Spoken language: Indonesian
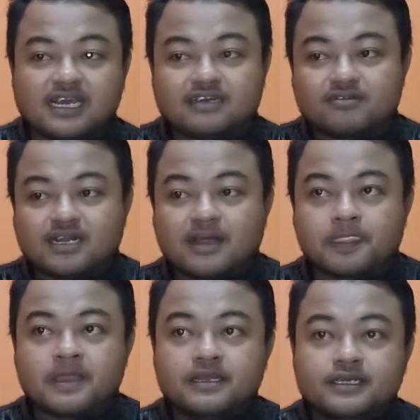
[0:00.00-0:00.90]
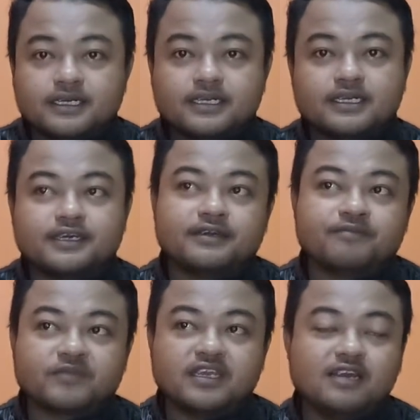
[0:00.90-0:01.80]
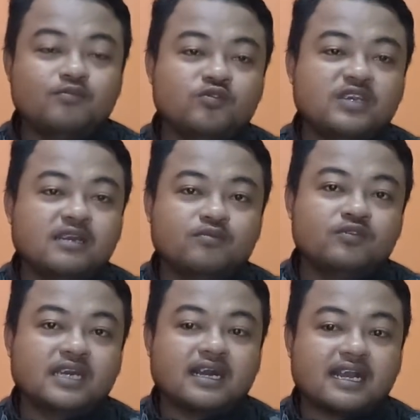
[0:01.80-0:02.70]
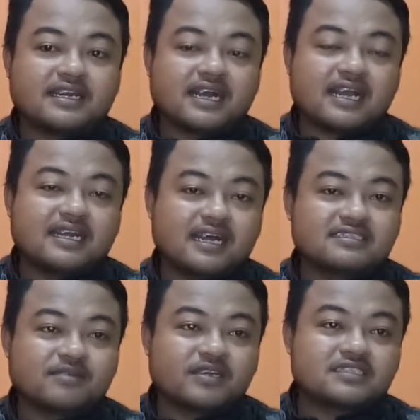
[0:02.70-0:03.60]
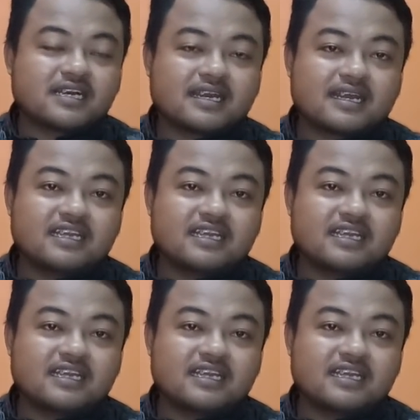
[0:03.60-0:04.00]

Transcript: ataukah ilmu-ilmu yang kadang-kadang zaman sekarang